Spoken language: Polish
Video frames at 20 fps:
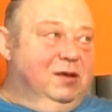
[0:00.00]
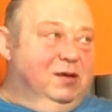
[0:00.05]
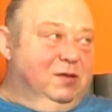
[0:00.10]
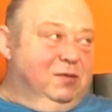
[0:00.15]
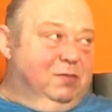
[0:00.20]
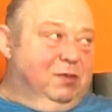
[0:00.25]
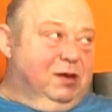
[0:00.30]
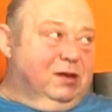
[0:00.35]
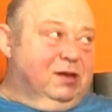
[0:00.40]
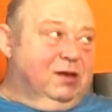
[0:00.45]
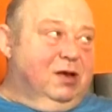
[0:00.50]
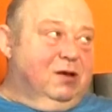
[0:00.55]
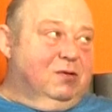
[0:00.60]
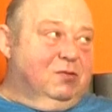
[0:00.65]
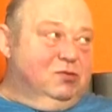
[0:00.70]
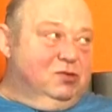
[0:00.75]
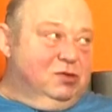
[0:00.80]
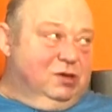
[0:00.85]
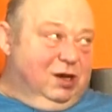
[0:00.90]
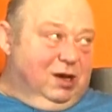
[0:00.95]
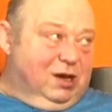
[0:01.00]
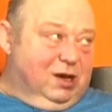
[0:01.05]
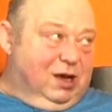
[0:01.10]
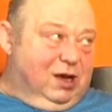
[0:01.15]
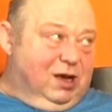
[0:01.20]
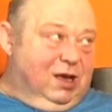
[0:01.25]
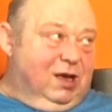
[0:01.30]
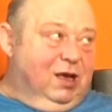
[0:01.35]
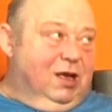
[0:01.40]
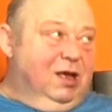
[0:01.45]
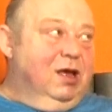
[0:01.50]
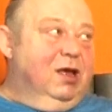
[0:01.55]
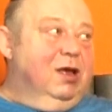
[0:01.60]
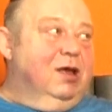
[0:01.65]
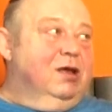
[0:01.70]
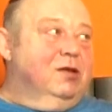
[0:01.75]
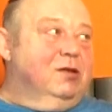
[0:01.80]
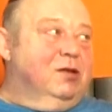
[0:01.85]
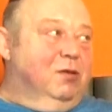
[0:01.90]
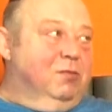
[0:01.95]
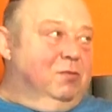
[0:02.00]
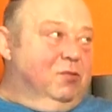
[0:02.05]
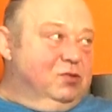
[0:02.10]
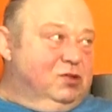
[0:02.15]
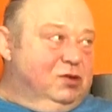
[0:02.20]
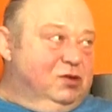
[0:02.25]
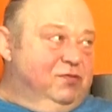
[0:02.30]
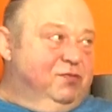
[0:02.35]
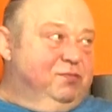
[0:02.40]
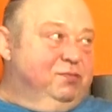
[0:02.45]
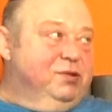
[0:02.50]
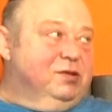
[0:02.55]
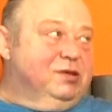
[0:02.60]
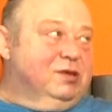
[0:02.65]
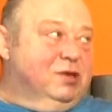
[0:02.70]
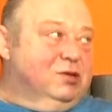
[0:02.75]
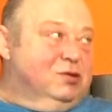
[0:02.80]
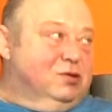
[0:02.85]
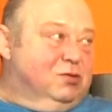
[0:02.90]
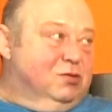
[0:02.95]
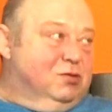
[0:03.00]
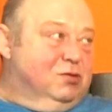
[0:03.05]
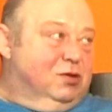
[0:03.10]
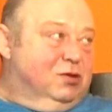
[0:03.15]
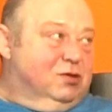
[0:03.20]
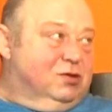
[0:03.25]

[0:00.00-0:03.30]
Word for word: e, Bartka Kuźniaka, to musi wpisać Studio